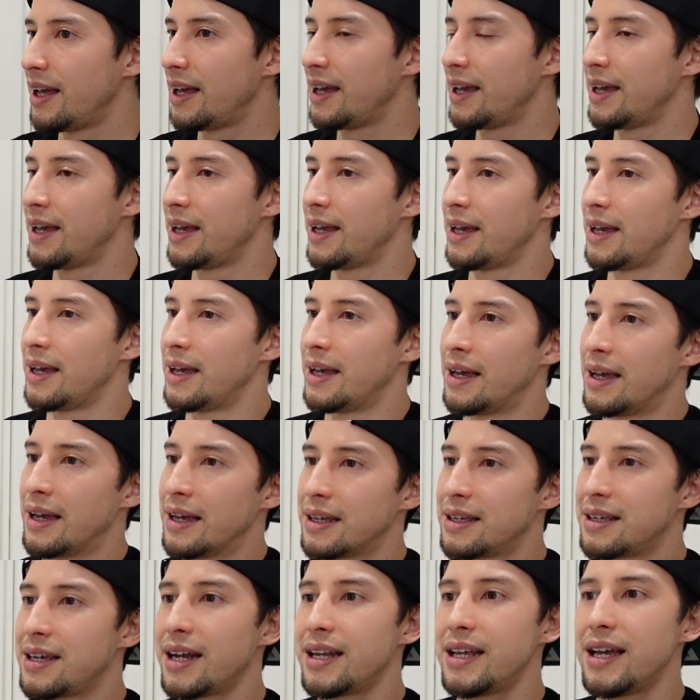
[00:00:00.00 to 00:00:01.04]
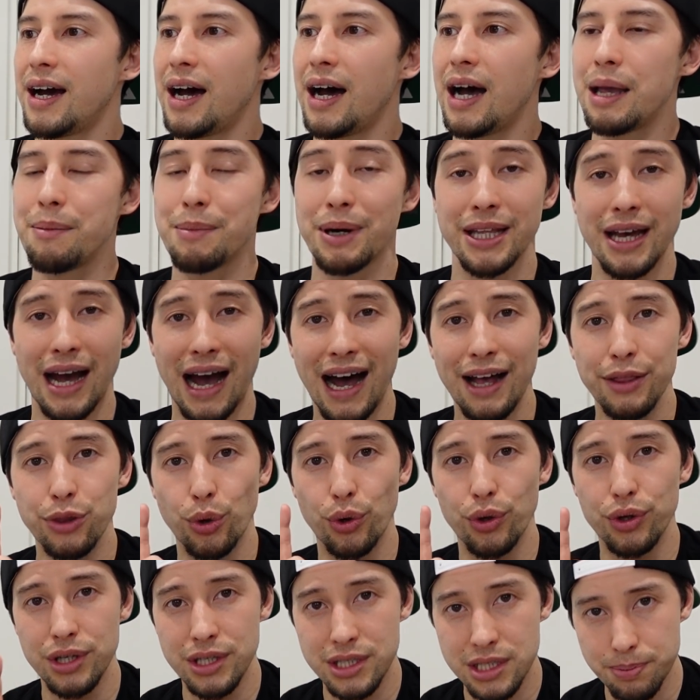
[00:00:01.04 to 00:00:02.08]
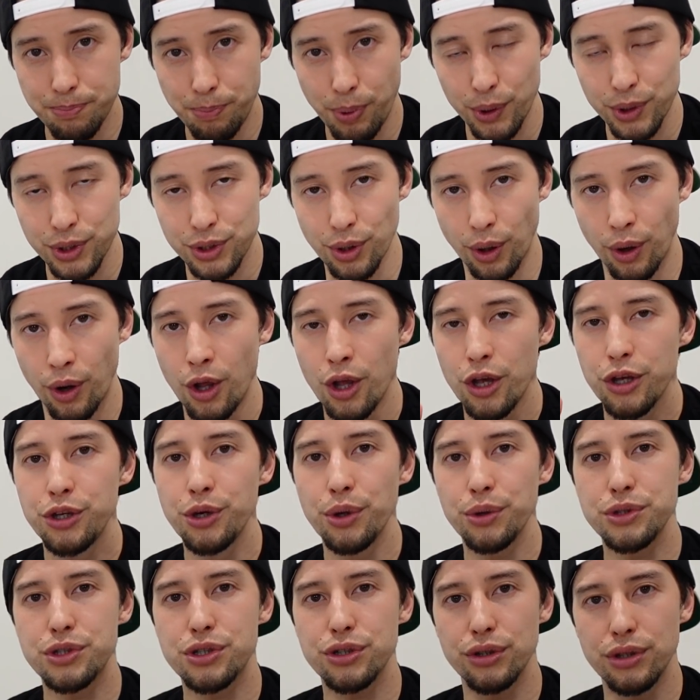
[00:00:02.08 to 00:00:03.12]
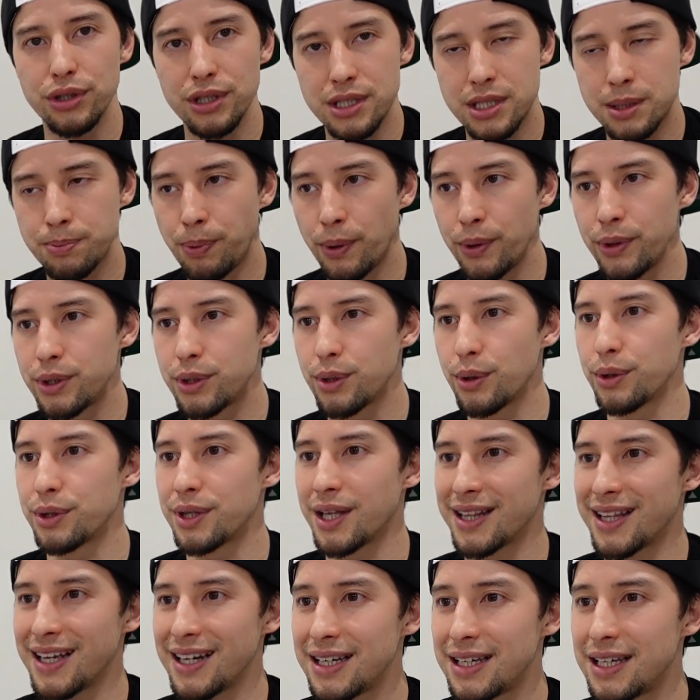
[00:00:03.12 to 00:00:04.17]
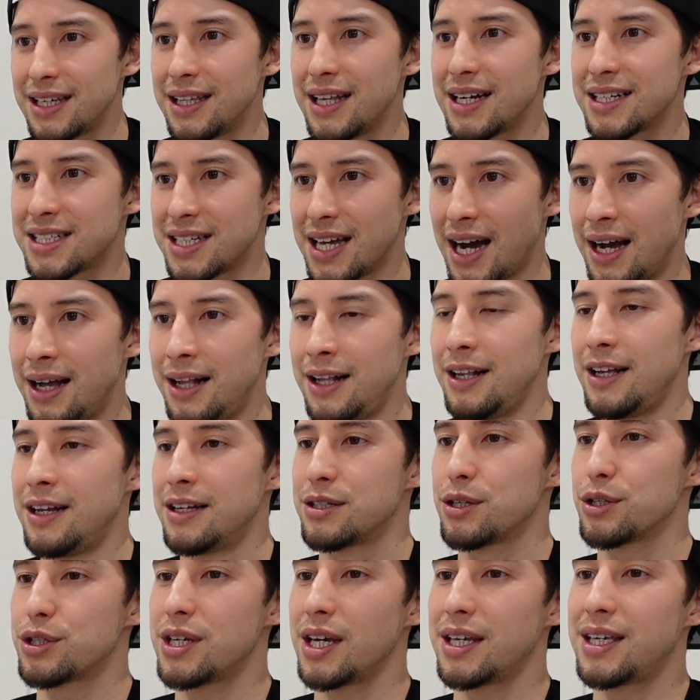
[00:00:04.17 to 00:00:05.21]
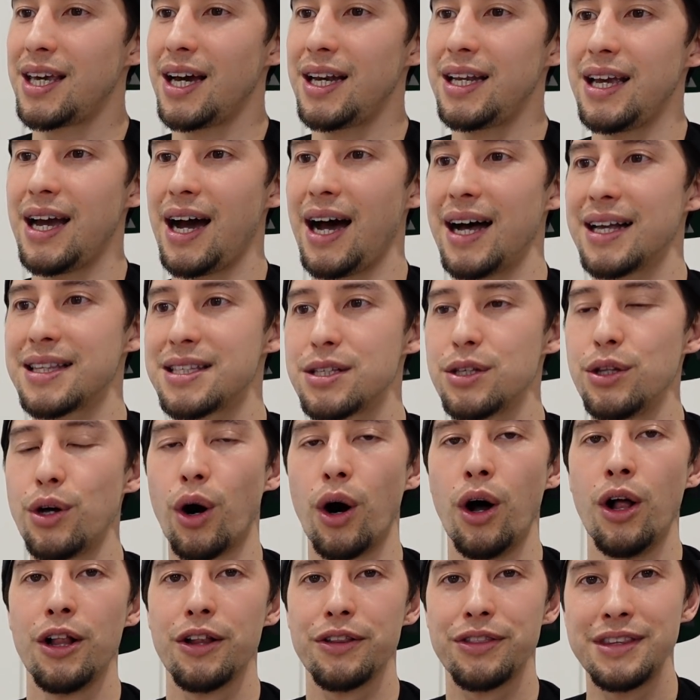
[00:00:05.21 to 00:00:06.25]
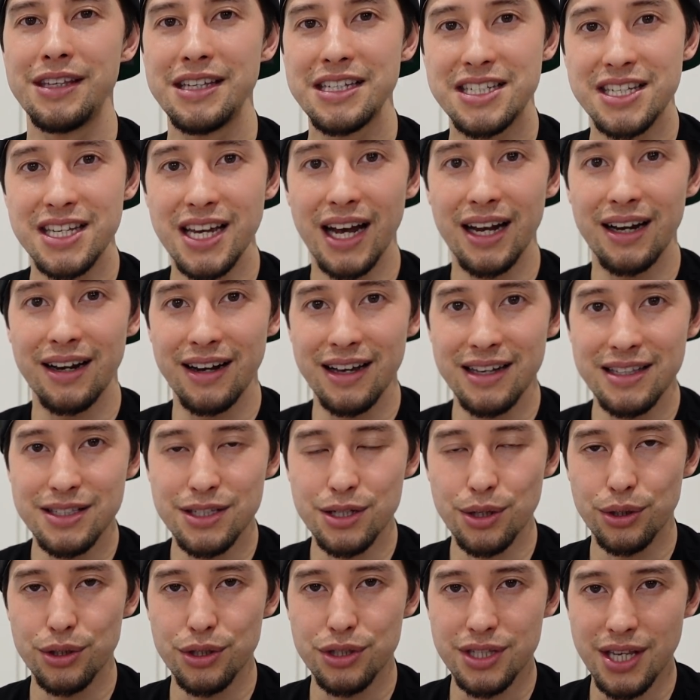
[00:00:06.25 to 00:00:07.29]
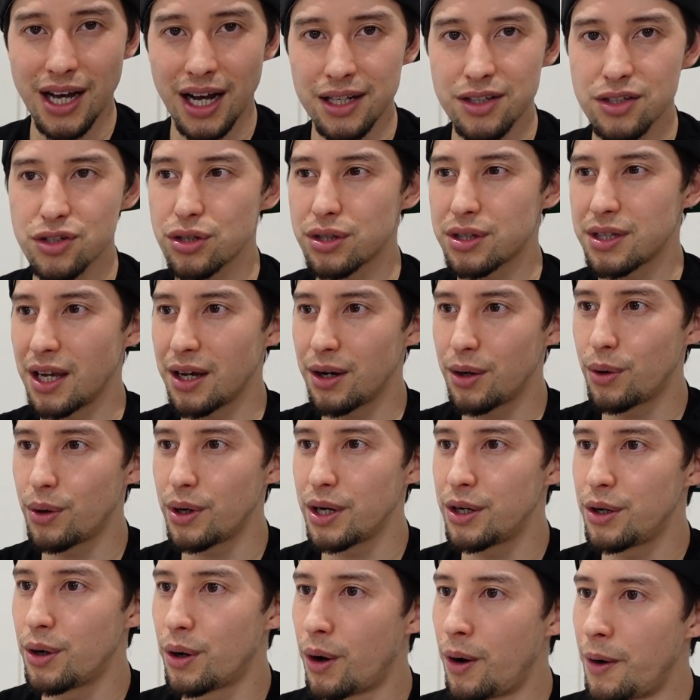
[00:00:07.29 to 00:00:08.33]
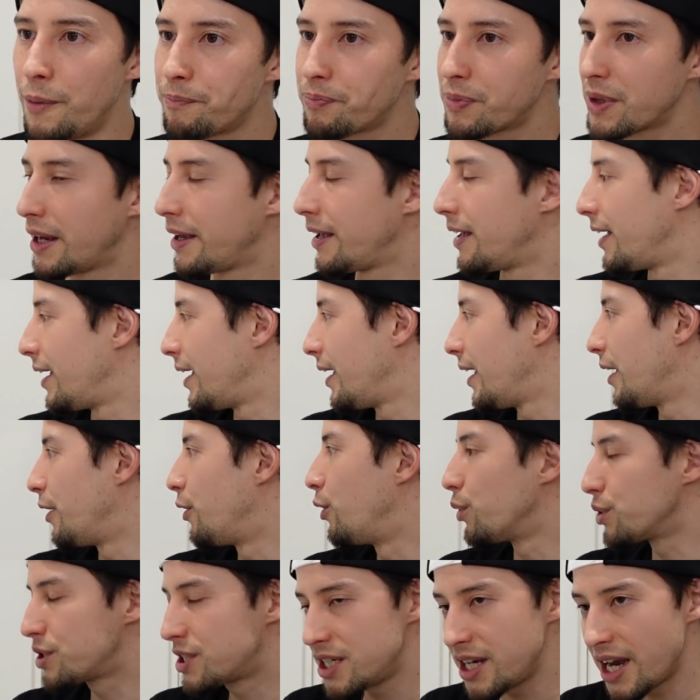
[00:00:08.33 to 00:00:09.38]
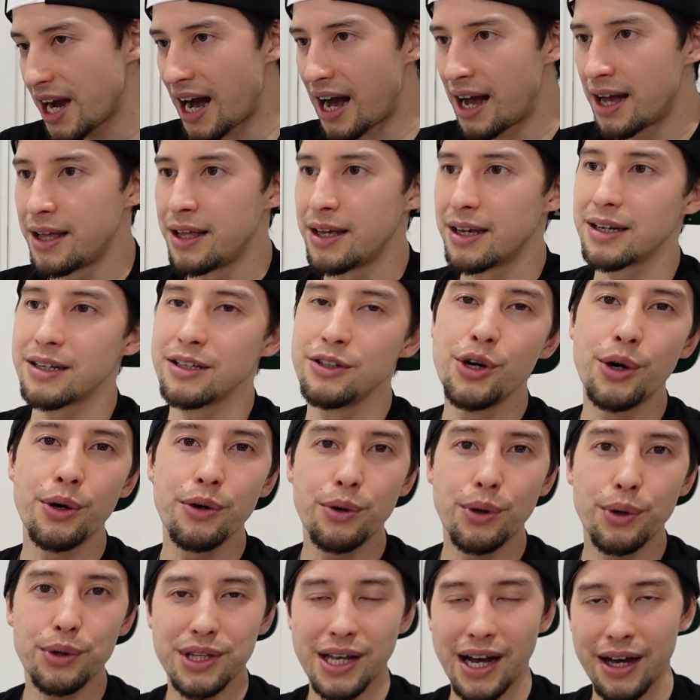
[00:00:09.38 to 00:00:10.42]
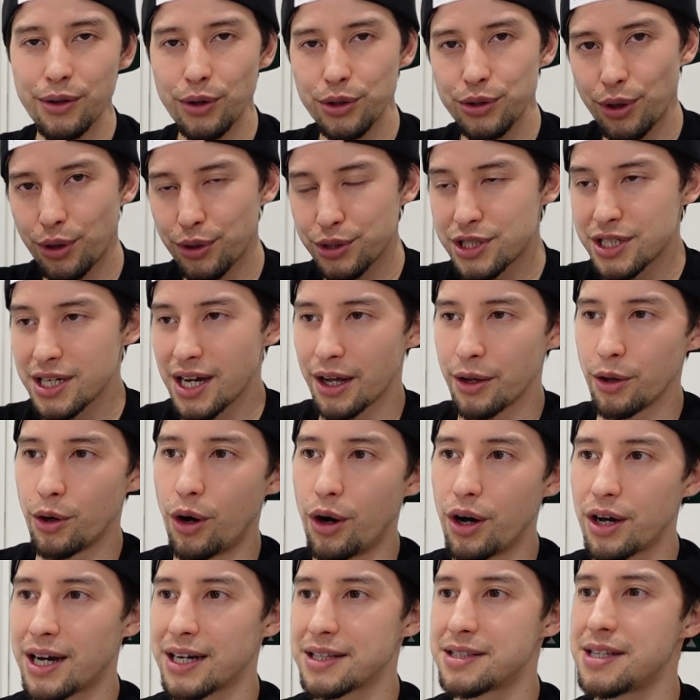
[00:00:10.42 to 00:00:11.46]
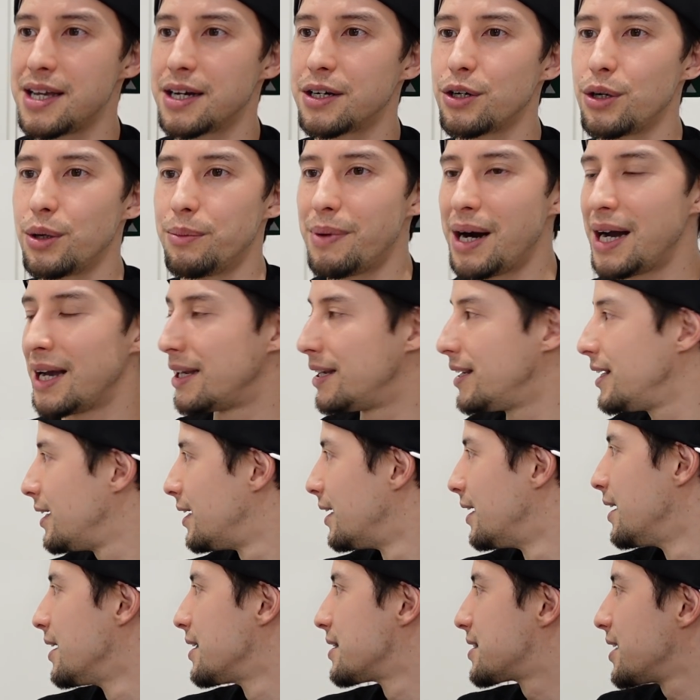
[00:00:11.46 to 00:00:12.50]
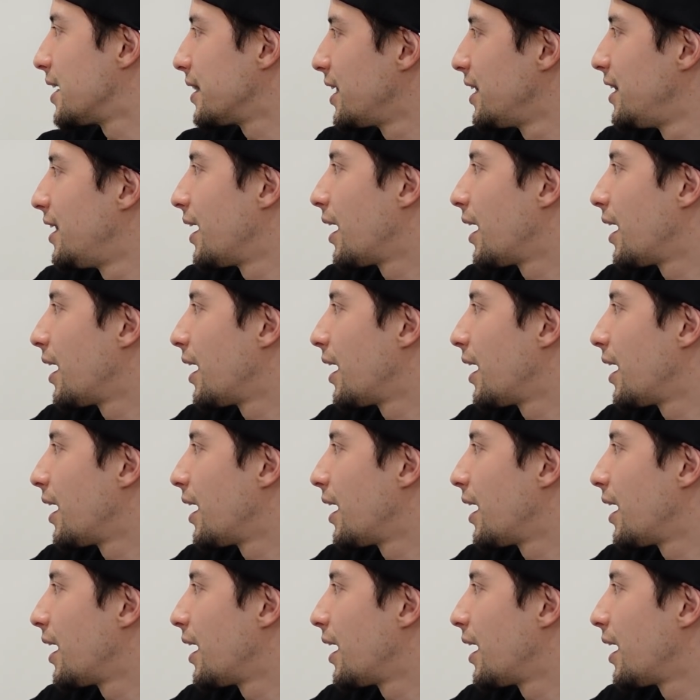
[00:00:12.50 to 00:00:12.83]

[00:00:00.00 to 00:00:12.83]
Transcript: えー、キャリアハイまであと1ポイント、41ポイントを叩き出した。そしてキャリア初の2試合連続30点超えの、えー、ロジア、4クォーターのロジアの活躍の前に、残念